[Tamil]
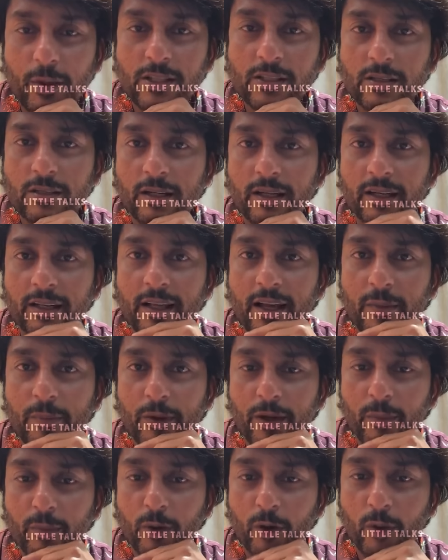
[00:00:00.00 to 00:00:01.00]
பச்சை சட்டை தான் இப்போ
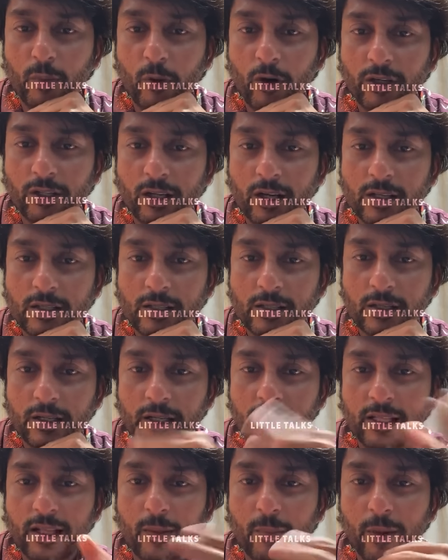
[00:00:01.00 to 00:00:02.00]
நம்மளோட பாட்காஸ்ட்
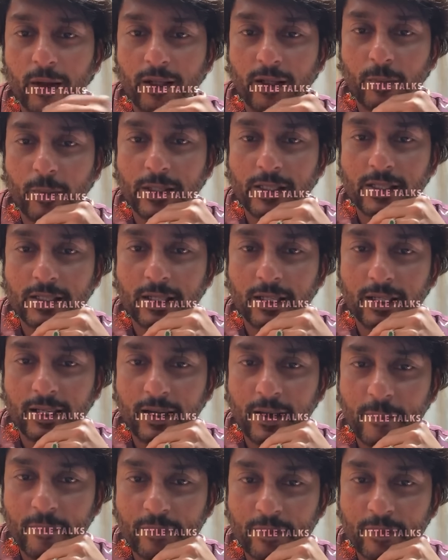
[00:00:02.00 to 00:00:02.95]
நீ தான்ப்பா அந்த பச்சை சட்டை